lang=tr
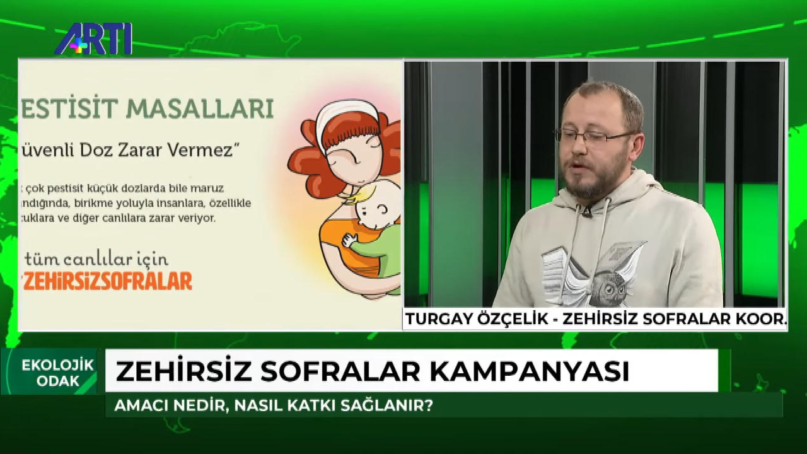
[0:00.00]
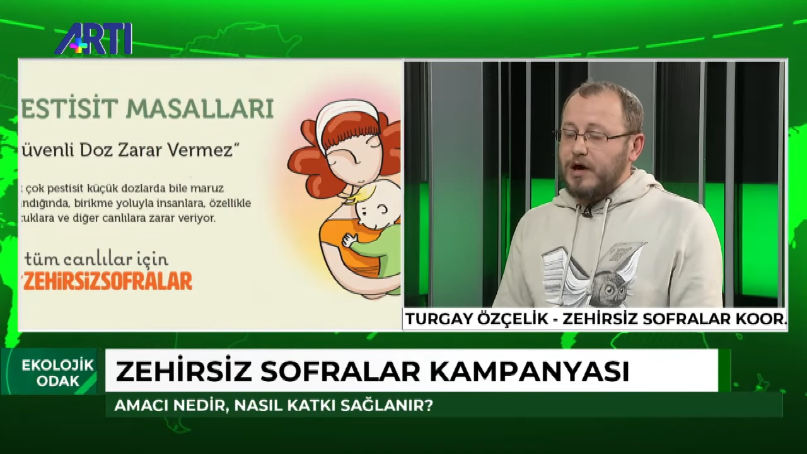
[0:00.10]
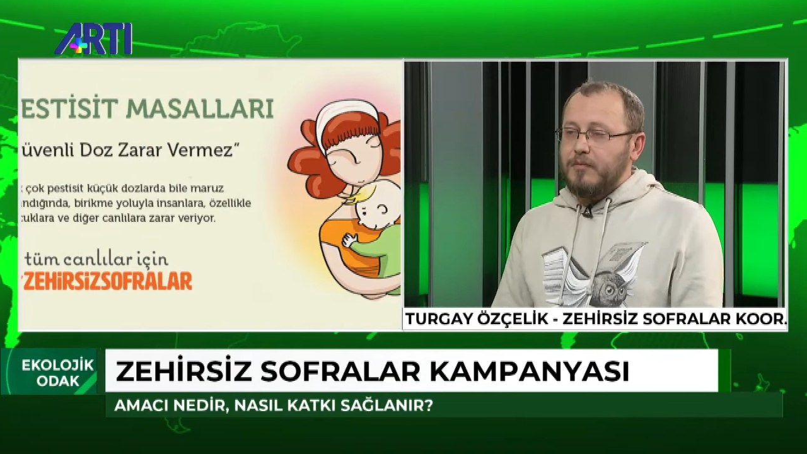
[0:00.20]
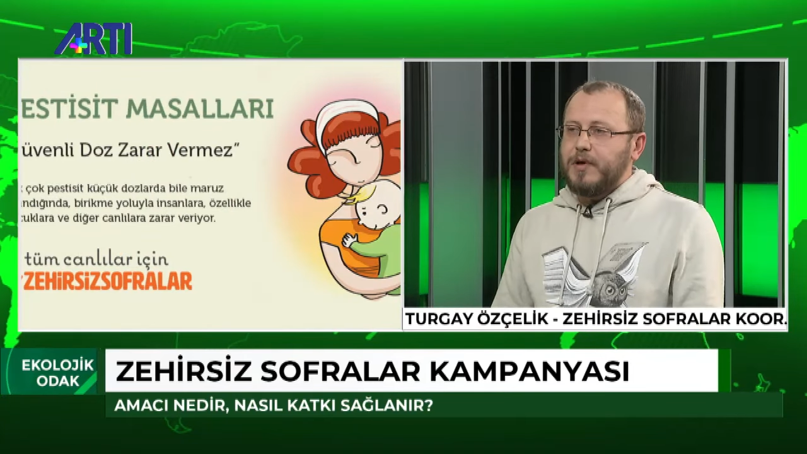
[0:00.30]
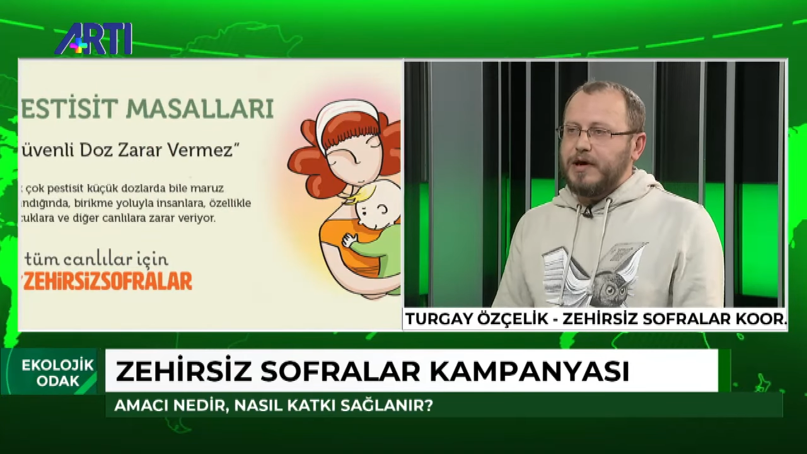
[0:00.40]

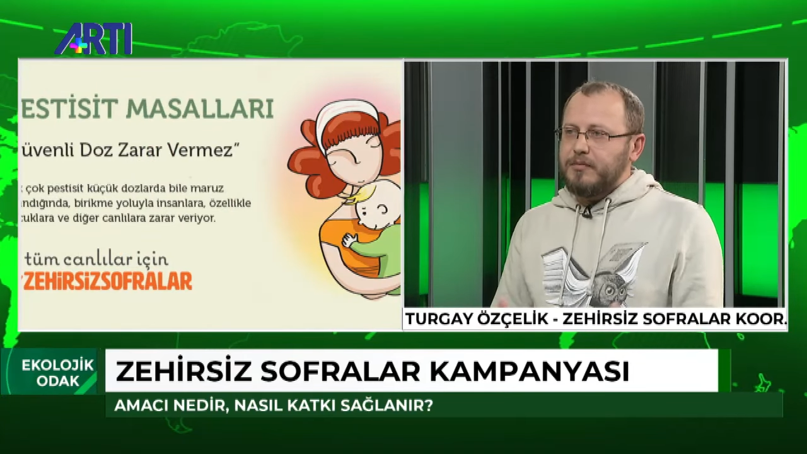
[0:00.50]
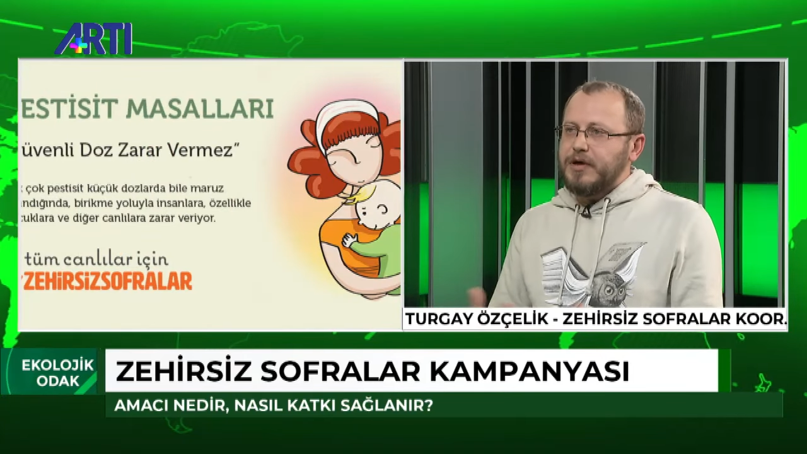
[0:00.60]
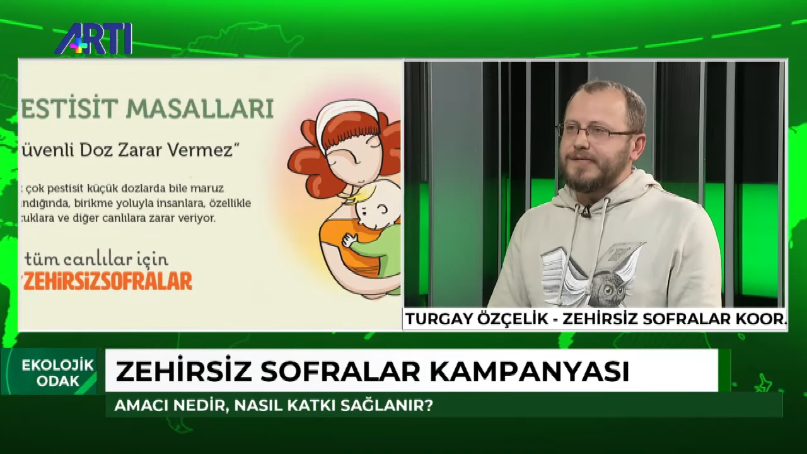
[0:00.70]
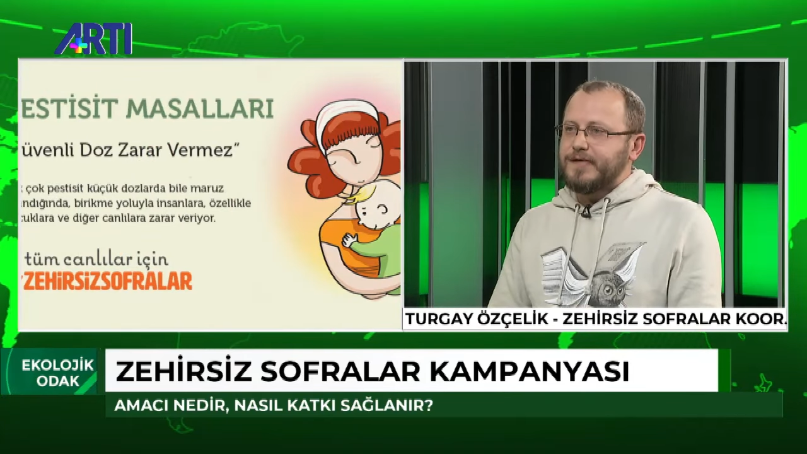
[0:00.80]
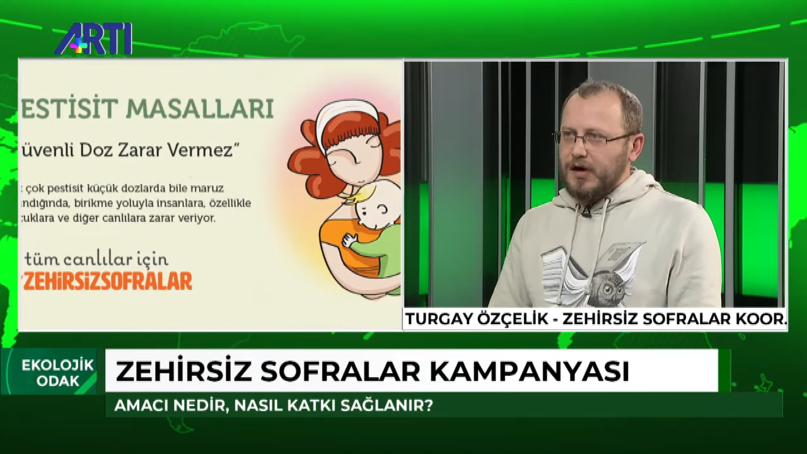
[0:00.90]
kampanya
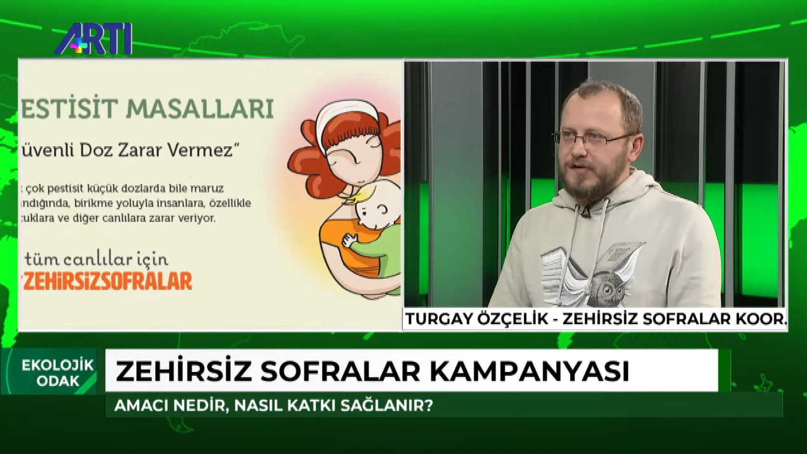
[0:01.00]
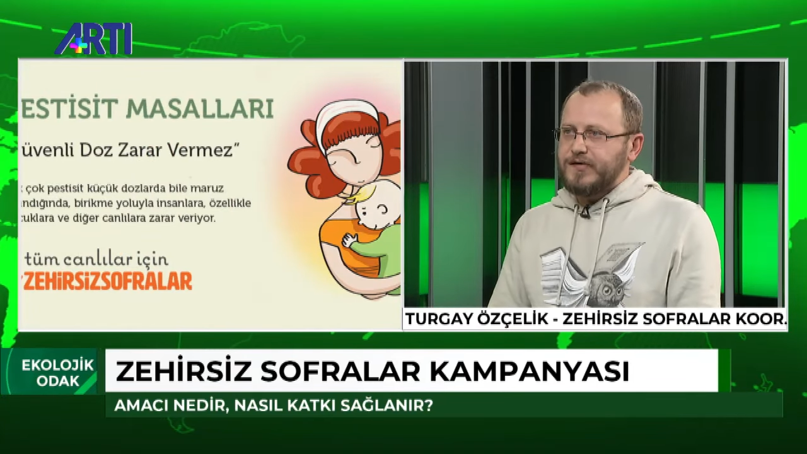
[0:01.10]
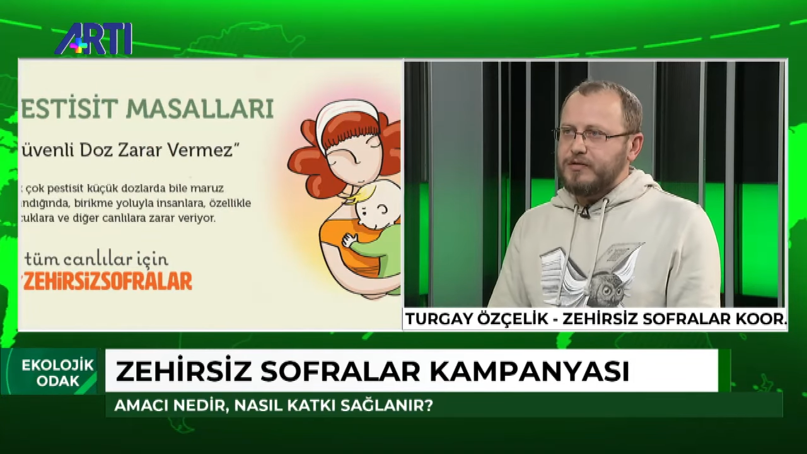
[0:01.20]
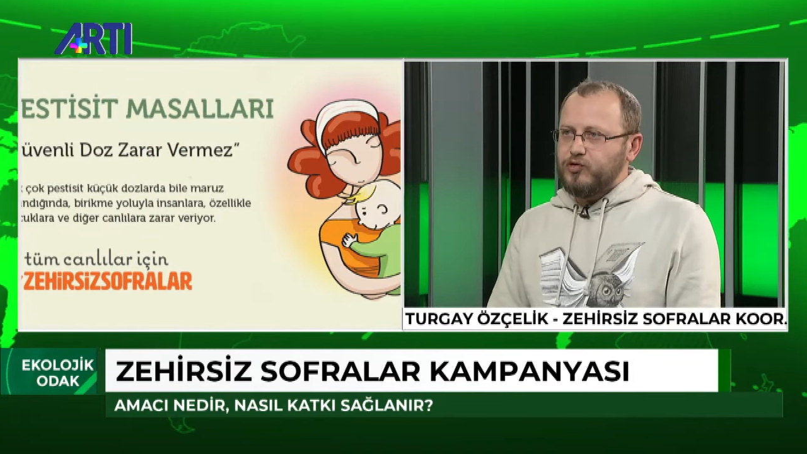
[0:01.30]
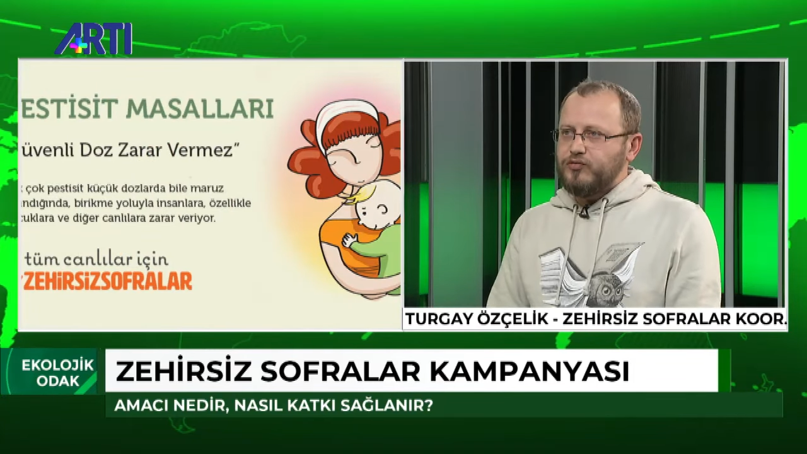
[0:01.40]
biraz
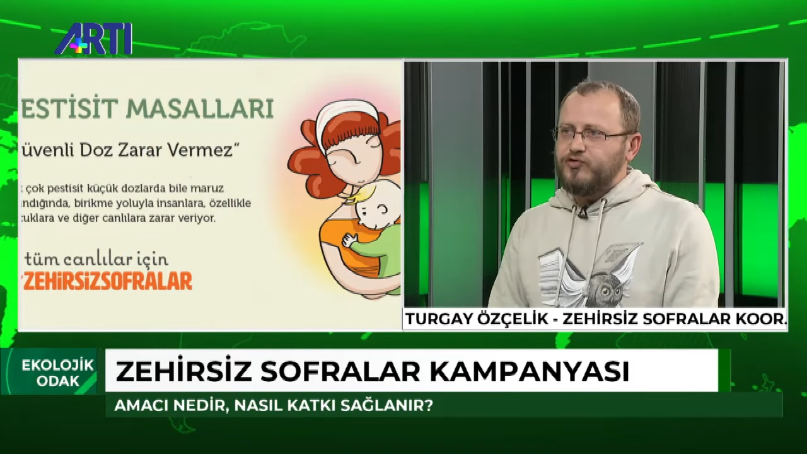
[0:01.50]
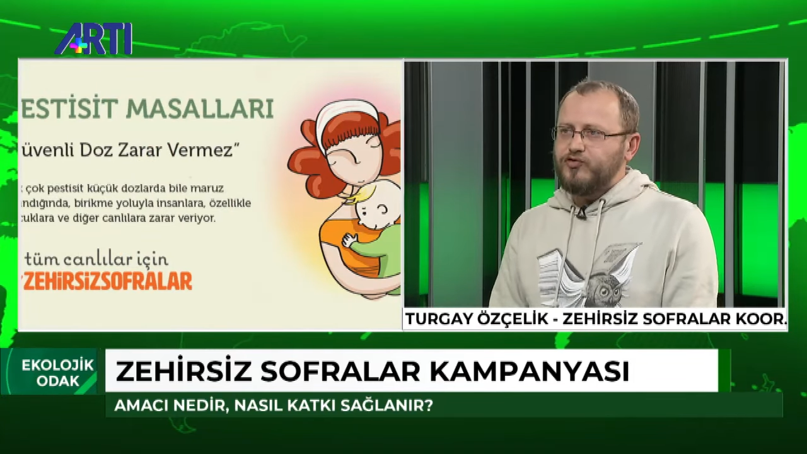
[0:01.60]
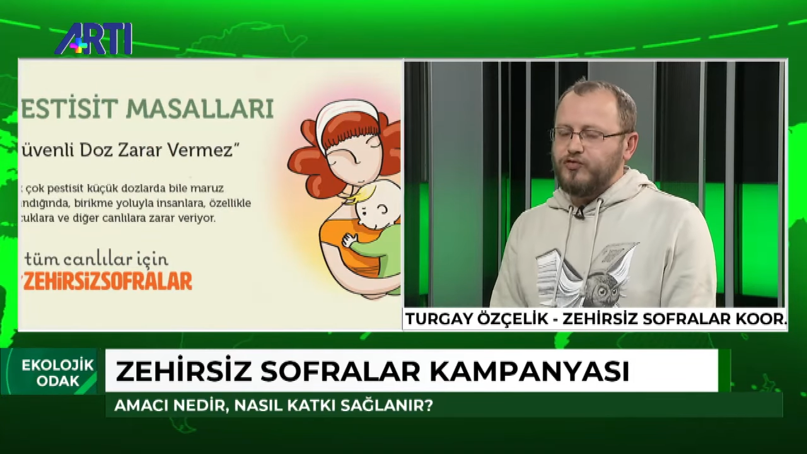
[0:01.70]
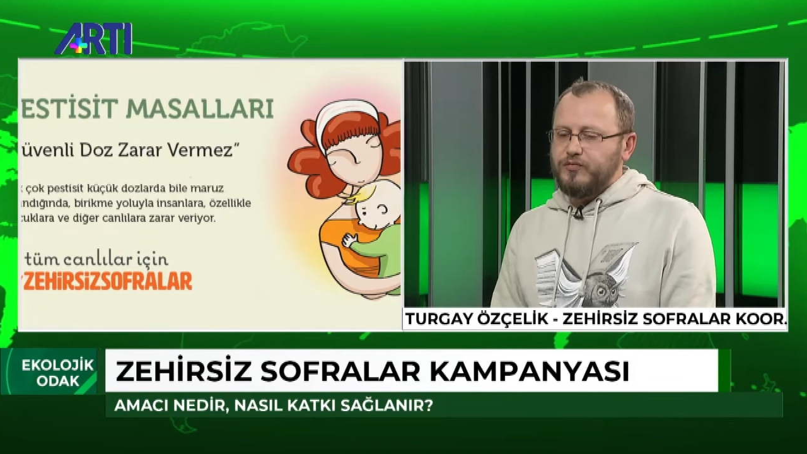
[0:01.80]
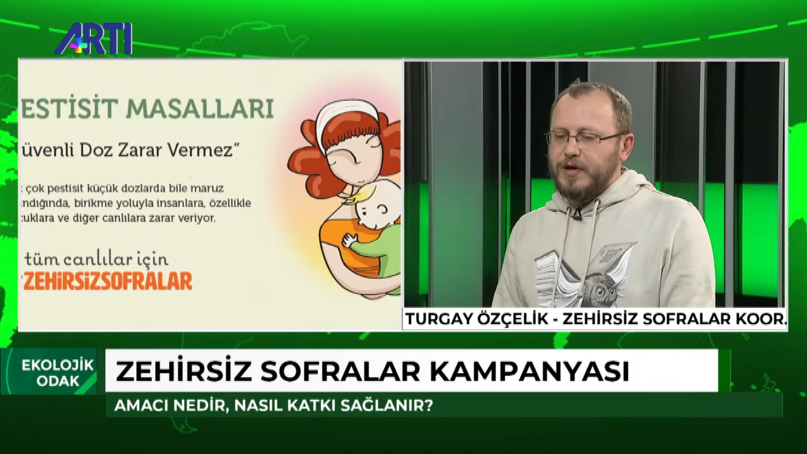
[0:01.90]
karşılık
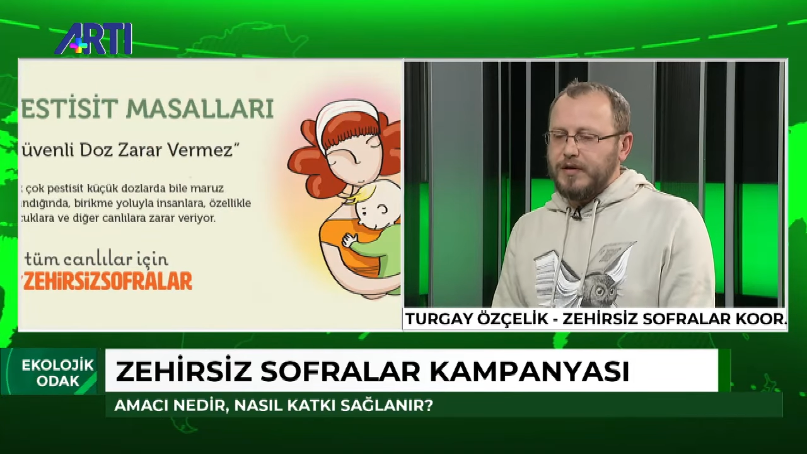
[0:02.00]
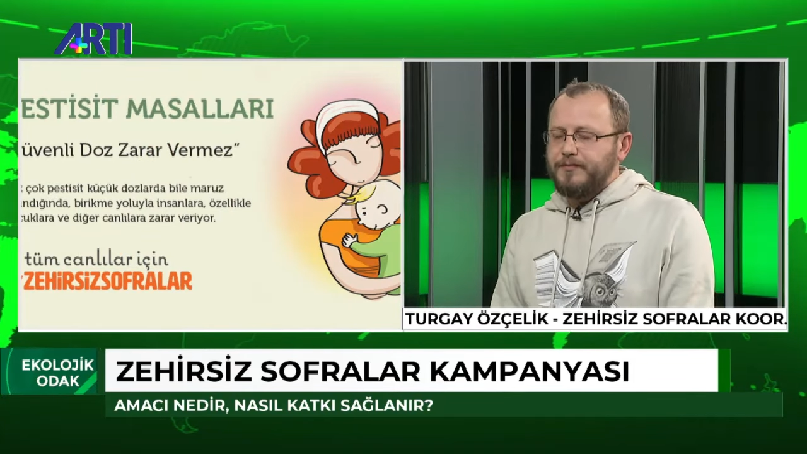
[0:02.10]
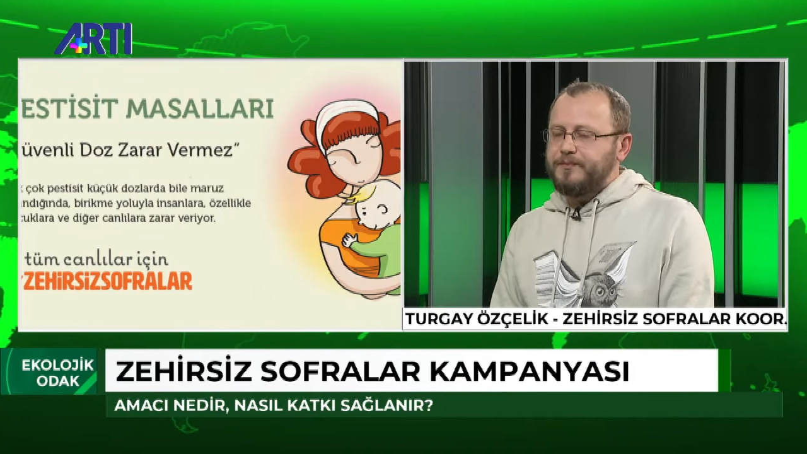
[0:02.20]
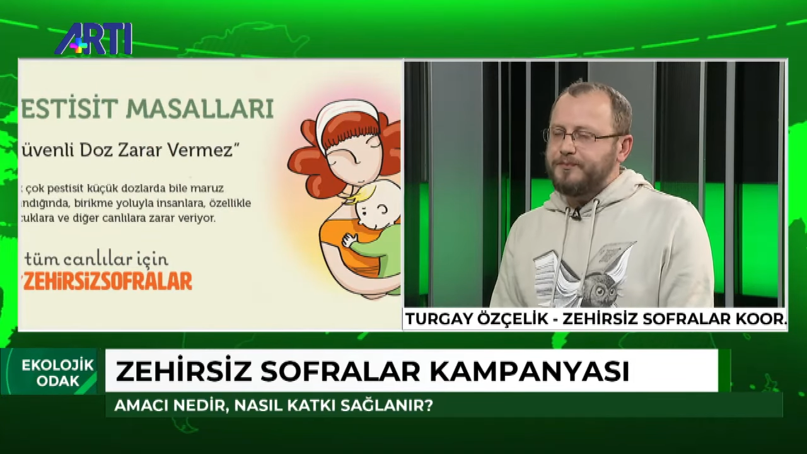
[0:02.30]
bulmuş durumda. Onun